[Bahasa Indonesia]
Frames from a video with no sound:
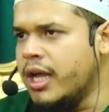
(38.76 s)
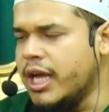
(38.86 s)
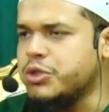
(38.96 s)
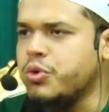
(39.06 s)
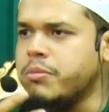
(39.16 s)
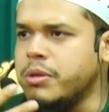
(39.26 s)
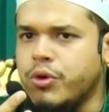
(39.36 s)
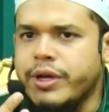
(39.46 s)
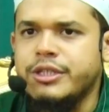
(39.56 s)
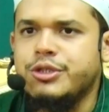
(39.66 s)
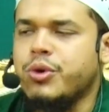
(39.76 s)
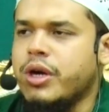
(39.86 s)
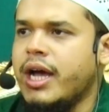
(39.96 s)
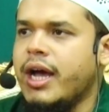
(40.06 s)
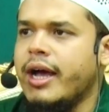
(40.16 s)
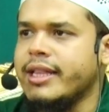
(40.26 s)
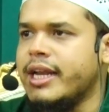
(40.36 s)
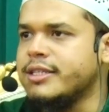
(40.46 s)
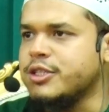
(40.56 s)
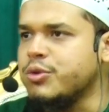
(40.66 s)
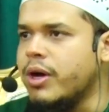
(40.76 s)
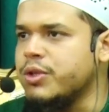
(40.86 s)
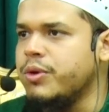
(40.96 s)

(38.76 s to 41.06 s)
yang suami mungkin curhat ada sesuatu